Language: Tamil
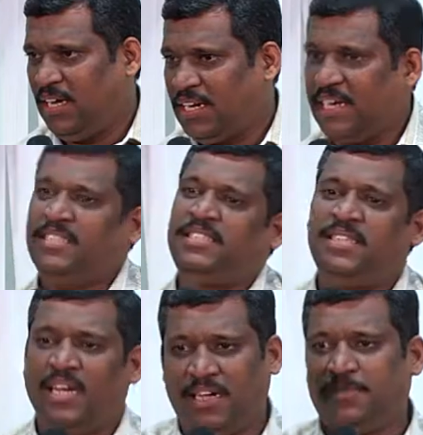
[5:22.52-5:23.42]

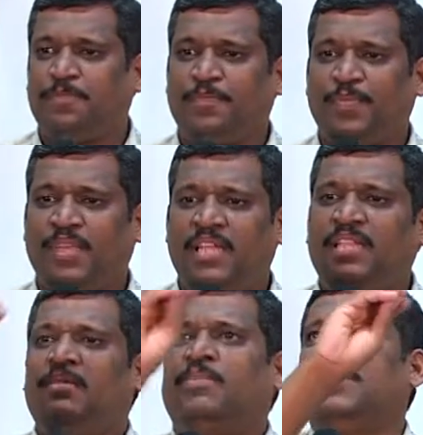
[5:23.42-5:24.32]
கடைசியாக இந்த
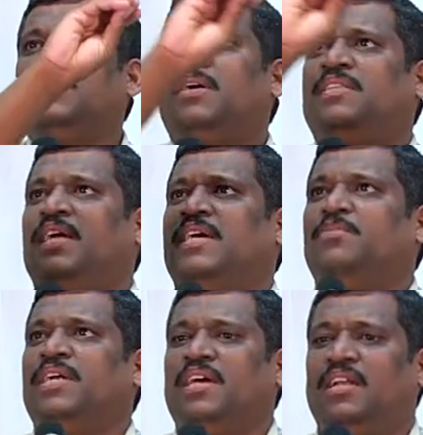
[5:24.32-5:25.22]
மருந்து மாத்திரை
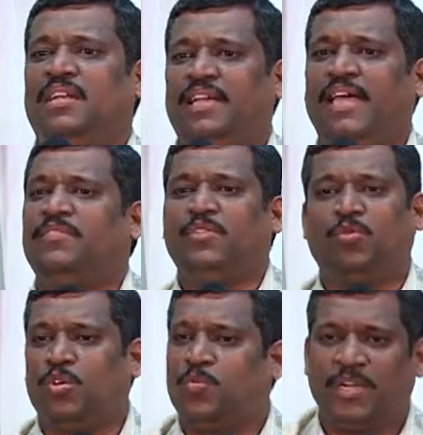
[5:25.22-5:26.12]
கம்பெனிகள் ஏன் வந்து
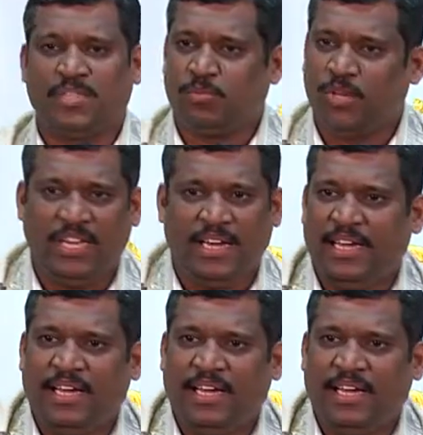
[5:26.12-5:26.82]
குணப்படுத்த முடியல